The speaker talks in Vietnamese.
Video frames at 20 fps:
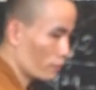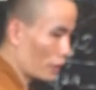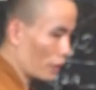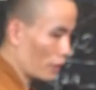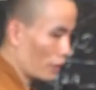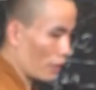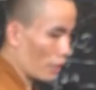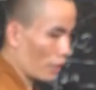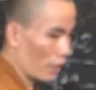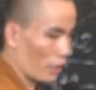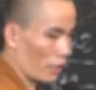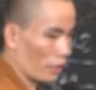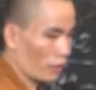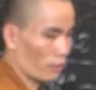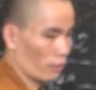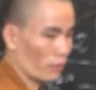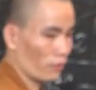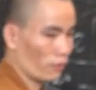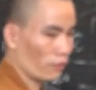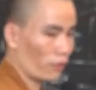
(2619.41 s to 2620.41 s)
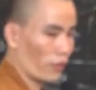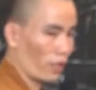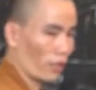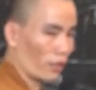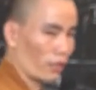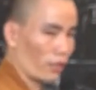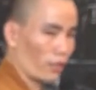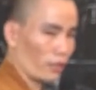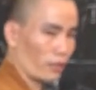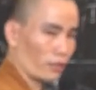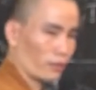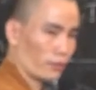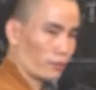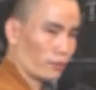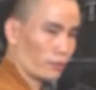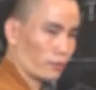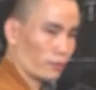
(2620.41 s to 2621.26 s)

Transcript: Tức là ở trong đống phân đó